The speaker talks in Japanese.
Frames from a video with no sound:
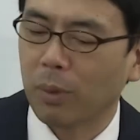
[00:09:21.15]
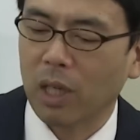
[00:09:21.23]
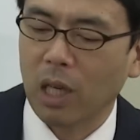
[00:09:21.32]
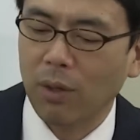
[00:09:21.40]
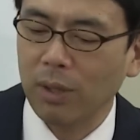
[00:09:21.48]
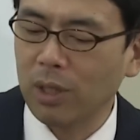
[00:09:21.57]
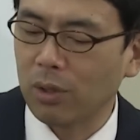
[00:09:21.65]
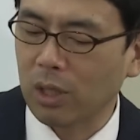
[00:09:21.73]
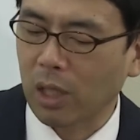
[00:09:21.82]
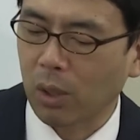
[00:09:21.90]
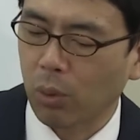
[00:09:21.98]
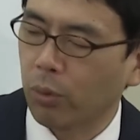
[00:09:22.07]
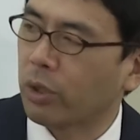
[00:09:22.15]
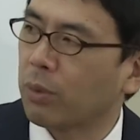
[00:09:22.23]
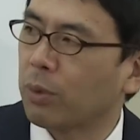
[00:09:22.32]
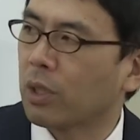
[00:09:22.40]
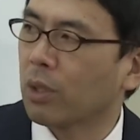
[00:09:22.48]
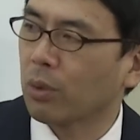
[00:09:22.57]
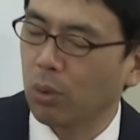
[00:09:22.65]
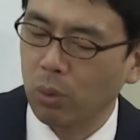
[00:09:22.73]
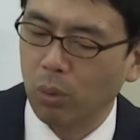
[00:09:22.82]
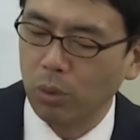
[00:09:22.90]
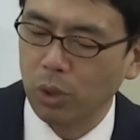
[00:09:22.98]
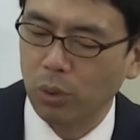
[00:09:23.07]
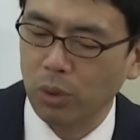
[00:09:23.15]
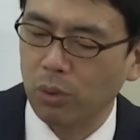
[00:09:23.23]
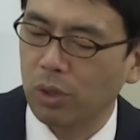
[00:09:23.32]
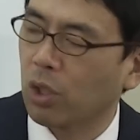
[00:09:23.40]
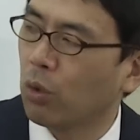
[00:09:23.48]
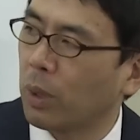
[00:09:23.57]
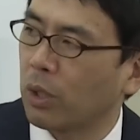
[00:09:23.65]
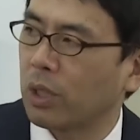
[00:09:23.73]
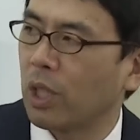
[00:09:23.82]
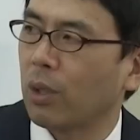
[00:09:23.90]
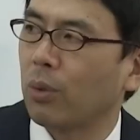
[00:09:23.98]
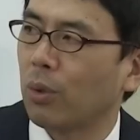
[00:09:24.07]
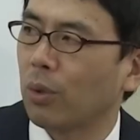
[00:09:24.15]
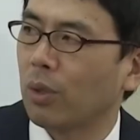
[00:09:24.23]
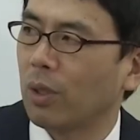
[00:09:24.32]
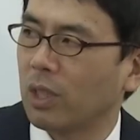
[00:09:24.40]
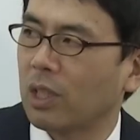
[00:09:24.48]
まあ、関わってる人間ごく一部ですけど、そのごく少数の人間をうまく洗脳